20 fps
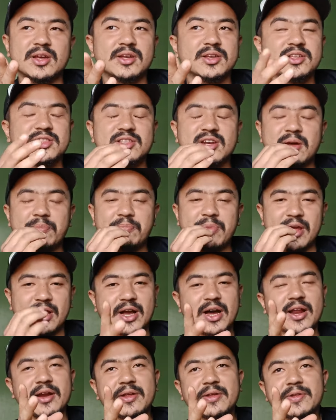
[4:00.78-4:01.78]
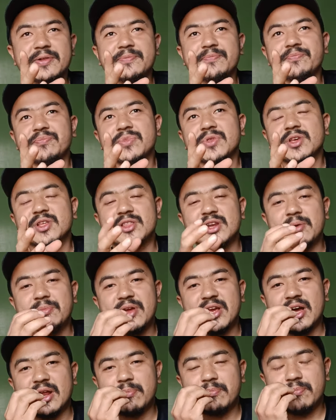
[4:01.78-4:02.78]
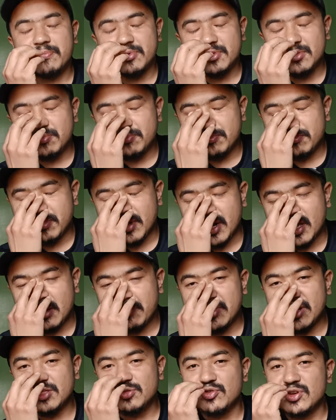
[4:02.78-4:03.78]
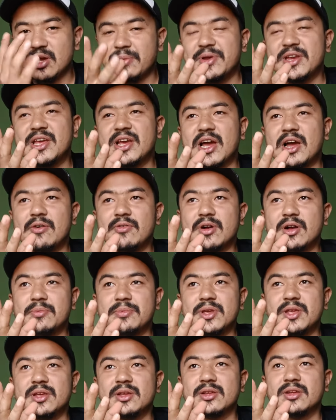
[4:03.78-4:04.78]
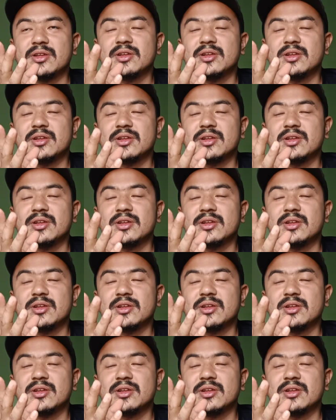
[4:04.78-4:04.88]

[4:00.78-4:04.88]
था इतना बेकार इतना बेकार बर्गर मैंने दुनिया में नहीं खाया हुआ कभी